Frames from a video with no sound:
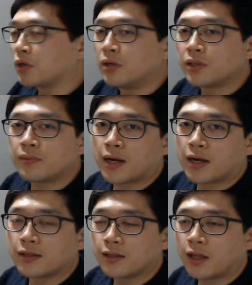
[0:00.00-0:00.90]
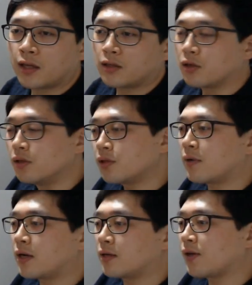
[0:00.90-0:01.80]
덜 증발하는데 덜
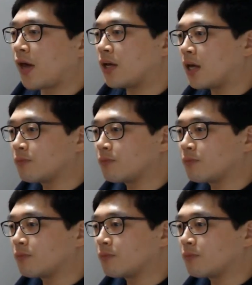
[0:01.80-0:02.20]
증발해서 애기